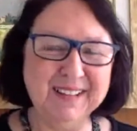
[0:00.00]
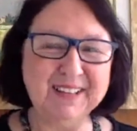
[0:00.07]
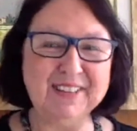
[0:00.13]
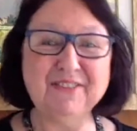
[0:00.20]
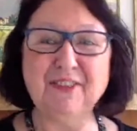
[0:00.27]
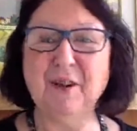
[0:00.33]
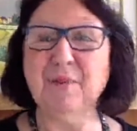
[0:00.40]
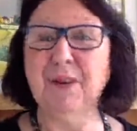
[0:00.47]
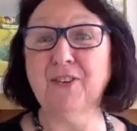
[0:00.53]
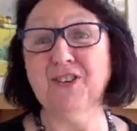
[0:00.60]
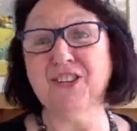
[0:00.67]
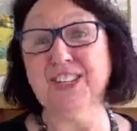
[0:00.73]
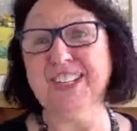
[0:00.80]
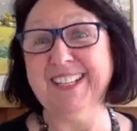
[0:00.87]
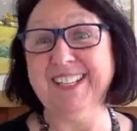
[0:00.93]
des fois
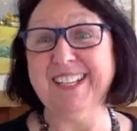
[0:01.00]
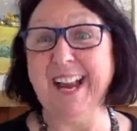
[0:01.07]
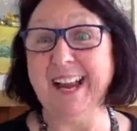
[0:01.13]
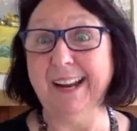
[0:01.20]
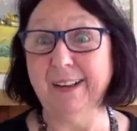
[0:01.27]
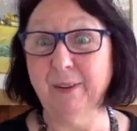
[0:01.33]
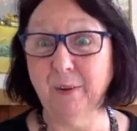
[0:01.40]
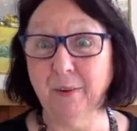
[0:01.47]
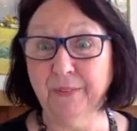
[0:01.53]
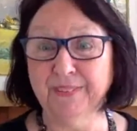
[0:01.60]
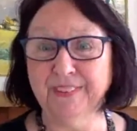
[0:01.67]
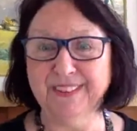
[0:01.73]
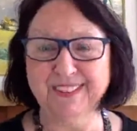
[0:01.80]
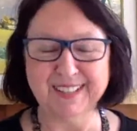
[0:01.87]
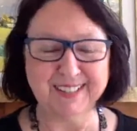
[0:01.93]
manger des dindons
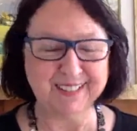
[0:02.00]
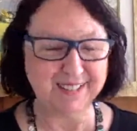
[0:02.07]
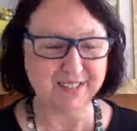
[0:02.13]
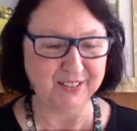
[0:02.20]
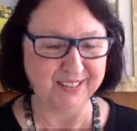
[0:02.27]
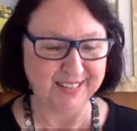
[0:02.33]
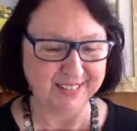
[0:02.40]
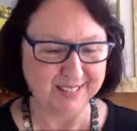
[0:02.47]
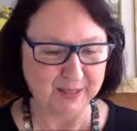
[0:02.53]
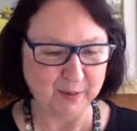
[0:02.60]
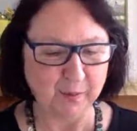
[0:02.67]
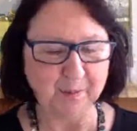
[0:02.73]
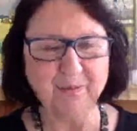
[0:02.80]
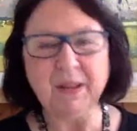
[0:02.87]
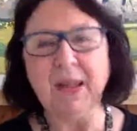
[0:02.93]
dans certaines
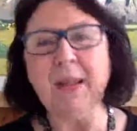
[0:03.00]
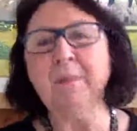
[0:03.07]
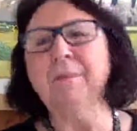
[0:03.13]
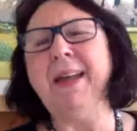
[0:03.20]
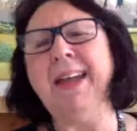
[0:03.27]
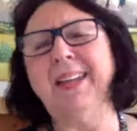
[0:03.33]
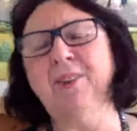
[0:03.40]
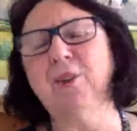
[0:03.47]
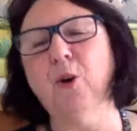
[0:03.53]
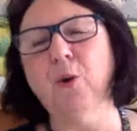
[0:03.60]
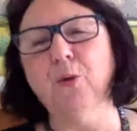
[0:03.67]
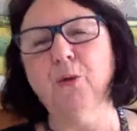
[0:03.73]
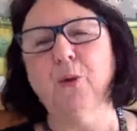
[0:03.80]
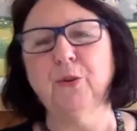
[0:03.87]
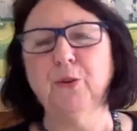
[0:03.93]
occasions. Mais non,
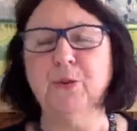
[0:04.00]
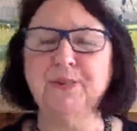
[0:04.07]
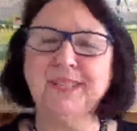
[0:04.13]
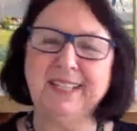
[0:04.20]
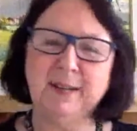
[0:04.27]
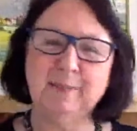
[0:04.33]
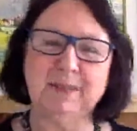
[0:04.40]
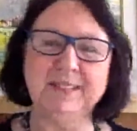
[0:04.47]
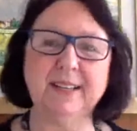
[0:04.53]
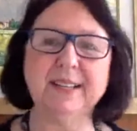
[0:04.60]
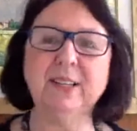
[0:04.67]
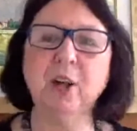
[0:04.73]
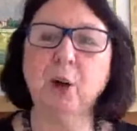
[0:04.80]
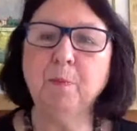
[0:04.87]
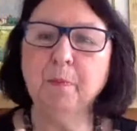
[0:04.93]
non, non, c'était pas ça.
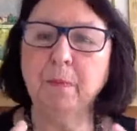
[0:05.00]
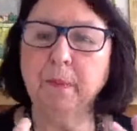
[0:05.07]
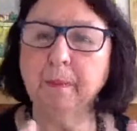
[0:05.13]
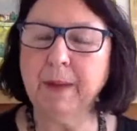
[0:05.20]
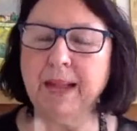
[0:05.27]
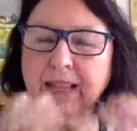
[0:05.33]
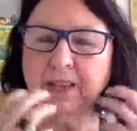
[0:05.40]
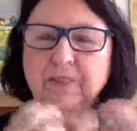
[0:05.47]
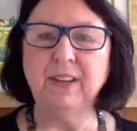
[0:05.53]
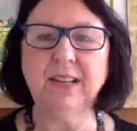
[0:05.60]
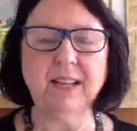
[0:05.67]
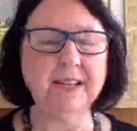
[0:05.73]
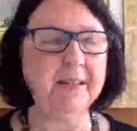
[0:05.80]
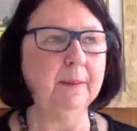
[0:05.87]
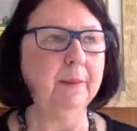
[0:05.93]
C'est un magnifique
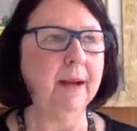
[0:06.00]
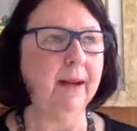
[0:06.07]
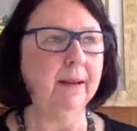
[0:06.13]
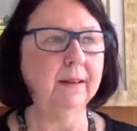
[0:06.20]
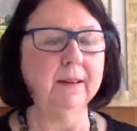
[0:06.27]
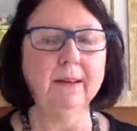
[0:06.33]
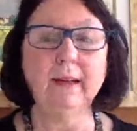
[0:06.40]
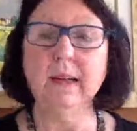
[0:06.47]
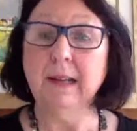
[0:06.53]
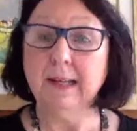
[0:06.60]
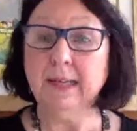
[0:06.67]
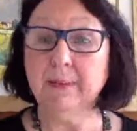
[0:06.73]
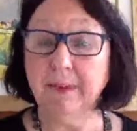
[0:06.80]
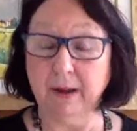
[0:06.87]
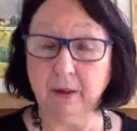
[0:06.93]
animal
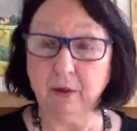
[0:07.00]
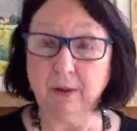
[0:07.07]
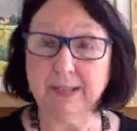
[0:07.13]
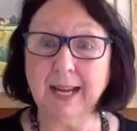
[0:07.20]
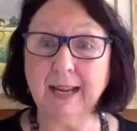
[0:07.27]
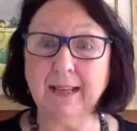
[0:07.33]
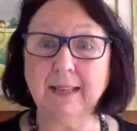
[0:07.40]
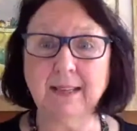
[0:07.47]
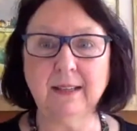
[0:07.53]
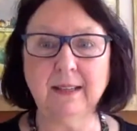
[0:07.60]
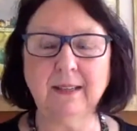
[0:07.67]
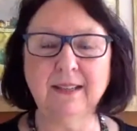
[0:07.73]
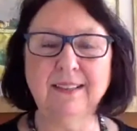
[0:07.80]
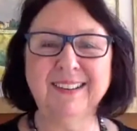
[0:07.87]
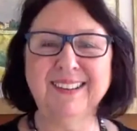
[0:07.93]
qui m'a
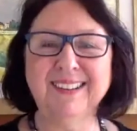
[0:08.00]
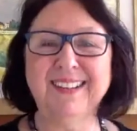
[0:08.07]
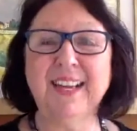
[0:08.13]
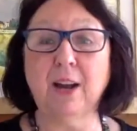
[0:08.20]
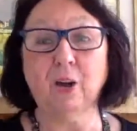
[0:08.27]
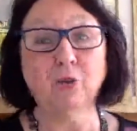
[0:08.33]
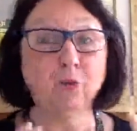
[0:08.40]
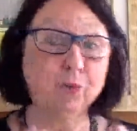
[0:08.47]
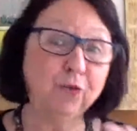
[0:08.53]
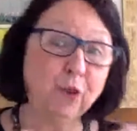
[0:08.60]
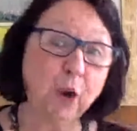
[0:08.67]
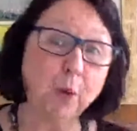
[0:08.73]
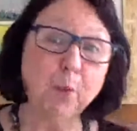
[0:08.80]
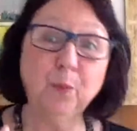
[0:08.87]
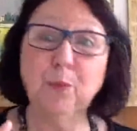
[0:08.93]
regardé, qui a fait
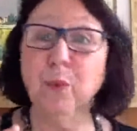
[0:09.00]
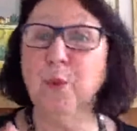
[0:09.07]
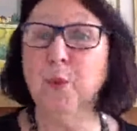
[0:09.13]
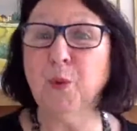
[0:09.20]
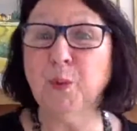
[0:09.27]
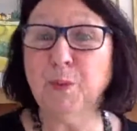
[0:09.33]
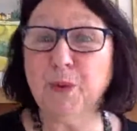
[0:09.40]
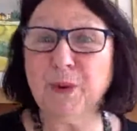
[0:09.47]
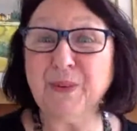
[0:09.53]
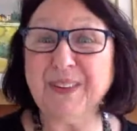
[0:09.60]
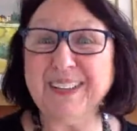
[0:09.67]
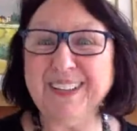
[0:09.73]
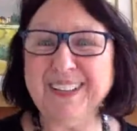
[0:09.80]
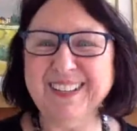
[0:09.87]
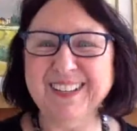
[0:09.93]
un beau
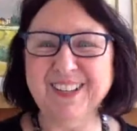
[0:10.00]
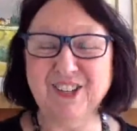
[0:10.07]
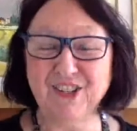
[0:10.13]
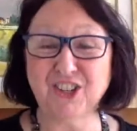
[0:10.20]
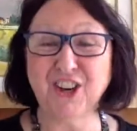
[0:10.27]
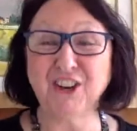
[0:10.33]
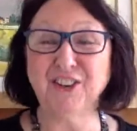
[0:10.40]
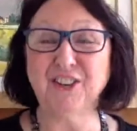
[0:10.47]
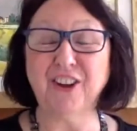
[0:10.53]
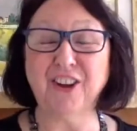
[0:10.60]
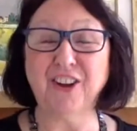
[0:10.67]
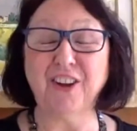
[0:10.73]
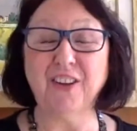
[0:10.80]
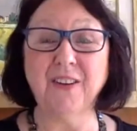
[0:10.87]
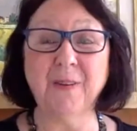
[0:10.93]
bruit
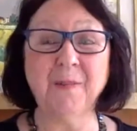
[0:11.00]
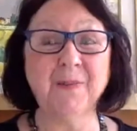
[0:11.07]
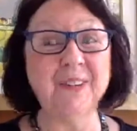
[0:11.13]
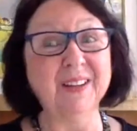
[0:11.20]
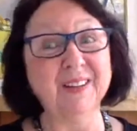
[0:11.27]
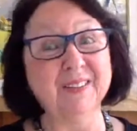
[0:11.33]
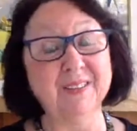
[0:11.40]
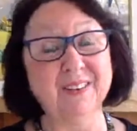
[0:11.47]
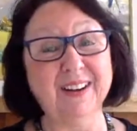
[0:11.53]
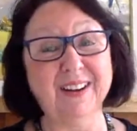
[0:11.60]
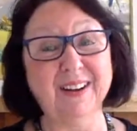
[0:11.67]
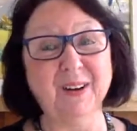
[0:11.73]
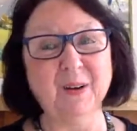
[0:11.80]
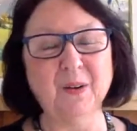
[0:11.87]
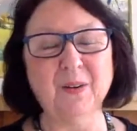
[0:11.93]
chanteur,
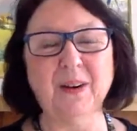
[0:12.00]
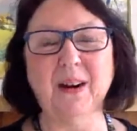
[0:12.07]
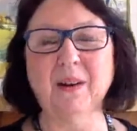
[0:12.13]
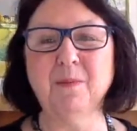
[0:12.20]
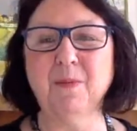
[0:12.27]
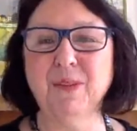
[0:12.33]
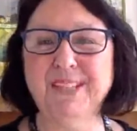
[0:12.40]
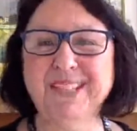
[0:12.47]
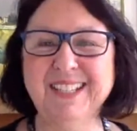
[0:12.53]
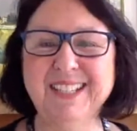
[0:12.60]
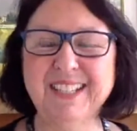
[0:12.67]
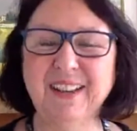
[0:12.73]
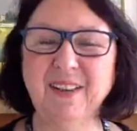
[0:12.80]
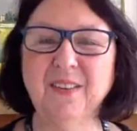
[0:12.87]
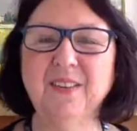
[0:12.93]
Waouh, en me
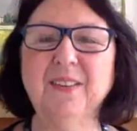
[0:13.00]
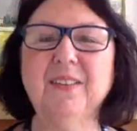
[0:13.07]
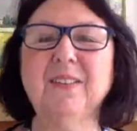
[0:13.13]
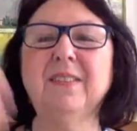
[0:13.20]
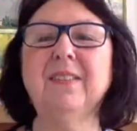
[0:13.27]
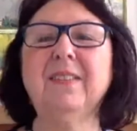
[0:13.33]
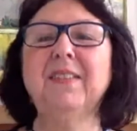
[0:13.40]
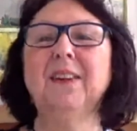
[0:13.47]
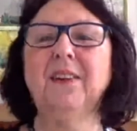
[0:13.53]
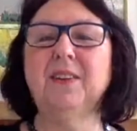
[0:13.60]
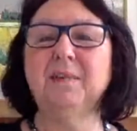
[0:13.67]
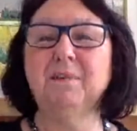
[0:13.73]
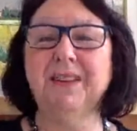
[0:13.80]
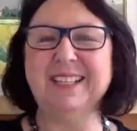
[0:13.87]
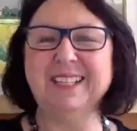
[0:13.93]
disant dans
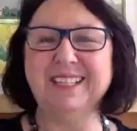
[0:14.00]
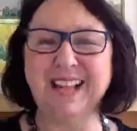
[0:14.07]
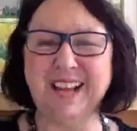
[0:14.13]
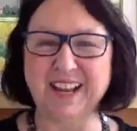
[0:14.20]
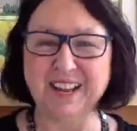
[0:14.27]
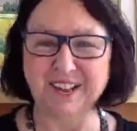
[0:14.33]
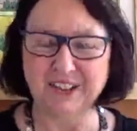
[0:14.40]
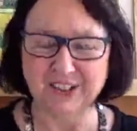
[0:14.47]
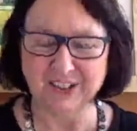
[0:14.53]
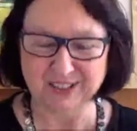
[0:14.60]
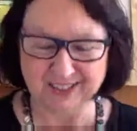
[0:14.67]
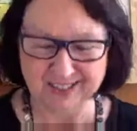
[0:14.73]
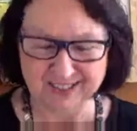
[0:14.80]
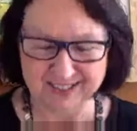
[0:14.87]
le message